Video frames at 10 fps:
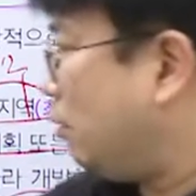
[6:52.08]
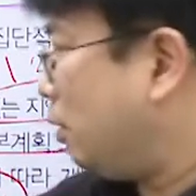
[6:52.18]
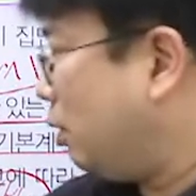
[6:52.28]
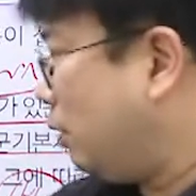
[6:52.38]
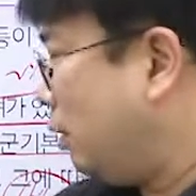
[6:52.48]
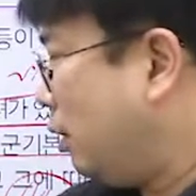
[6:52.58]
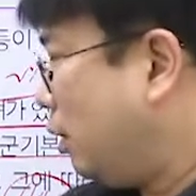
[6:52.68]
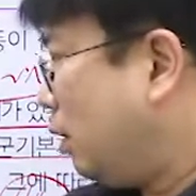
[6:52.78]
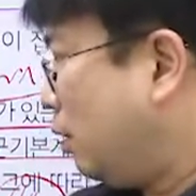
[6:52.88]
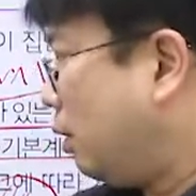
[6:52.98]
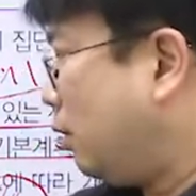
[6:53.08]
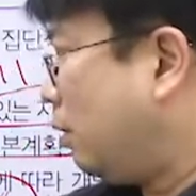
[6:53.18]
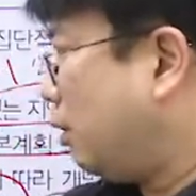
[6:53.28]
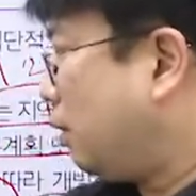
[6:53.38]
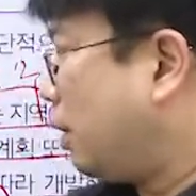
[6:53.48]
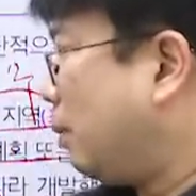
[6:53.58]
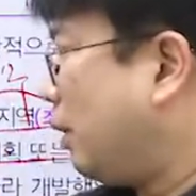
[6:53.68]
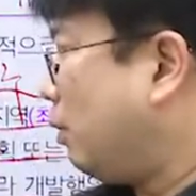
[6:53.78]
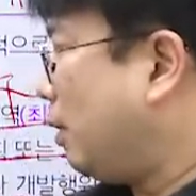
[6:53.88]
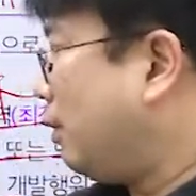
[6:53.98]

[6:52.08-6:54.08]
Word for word: 구역은 어, 개발의 허가